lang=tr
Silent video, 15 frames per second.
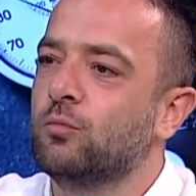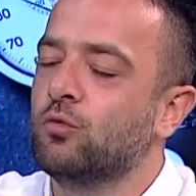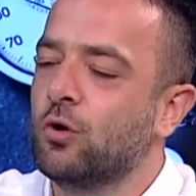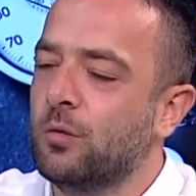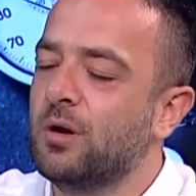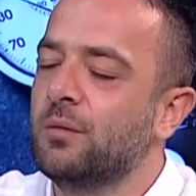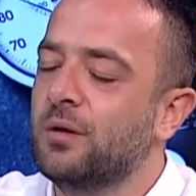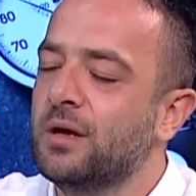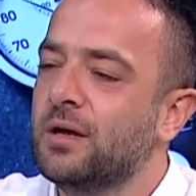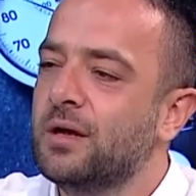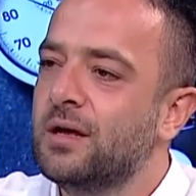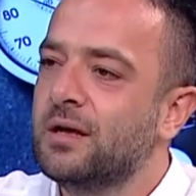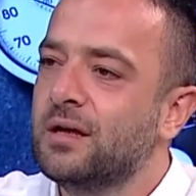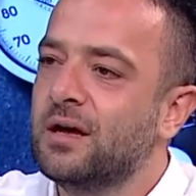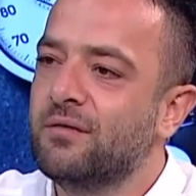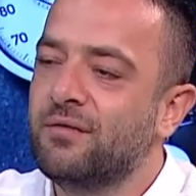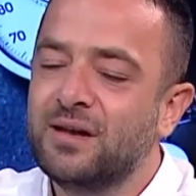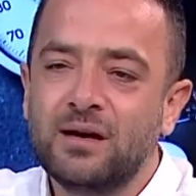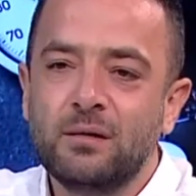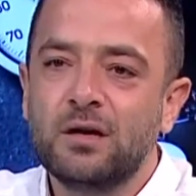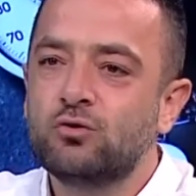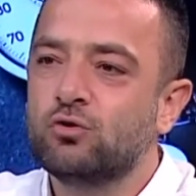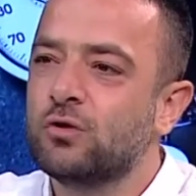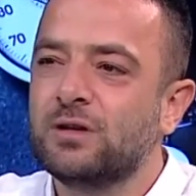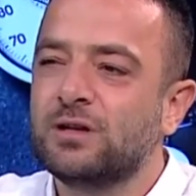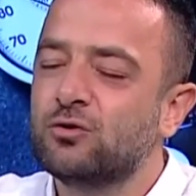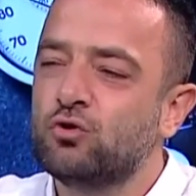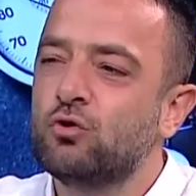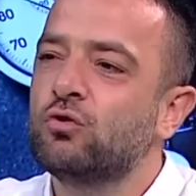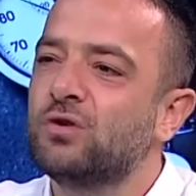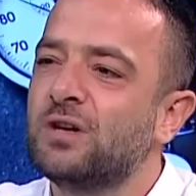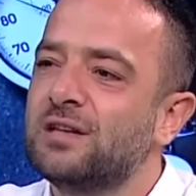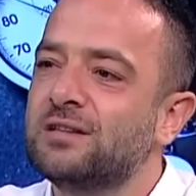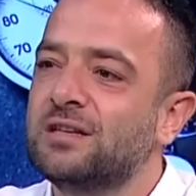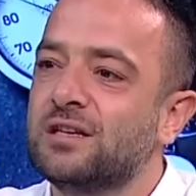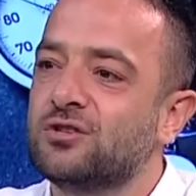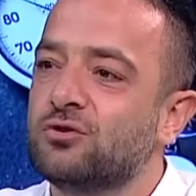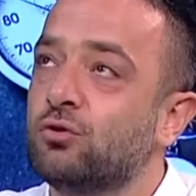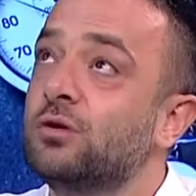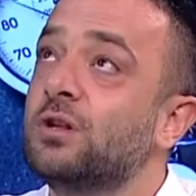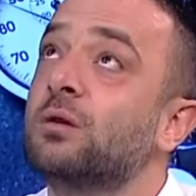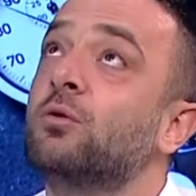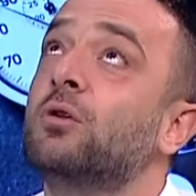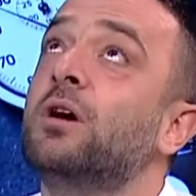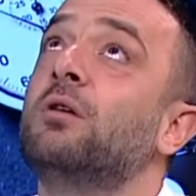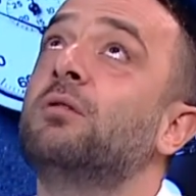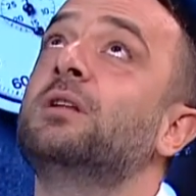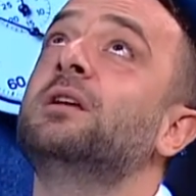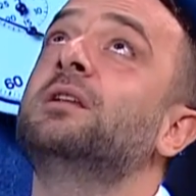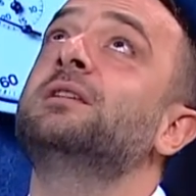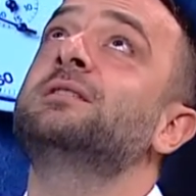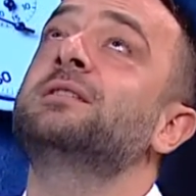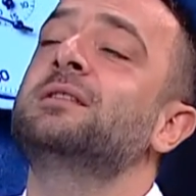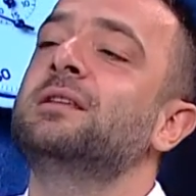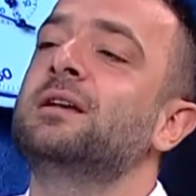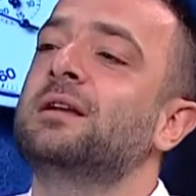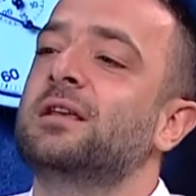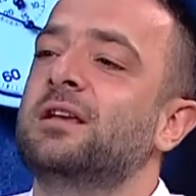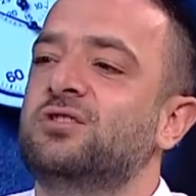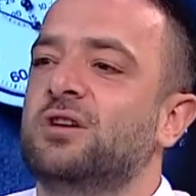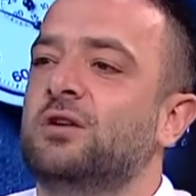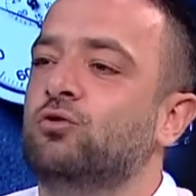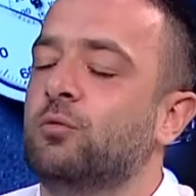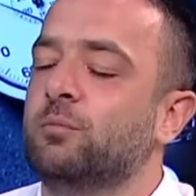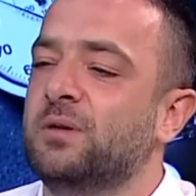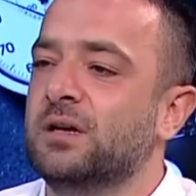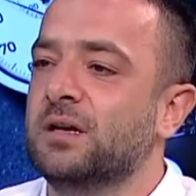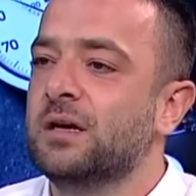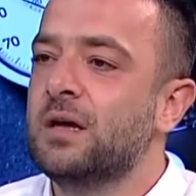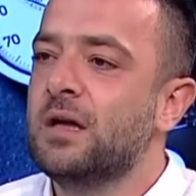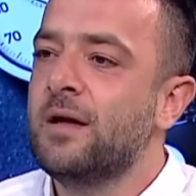problemi. Yani Fenerbahçe oraları çok rahat geçti. Onlar böyle havadan izlediler geçen topları.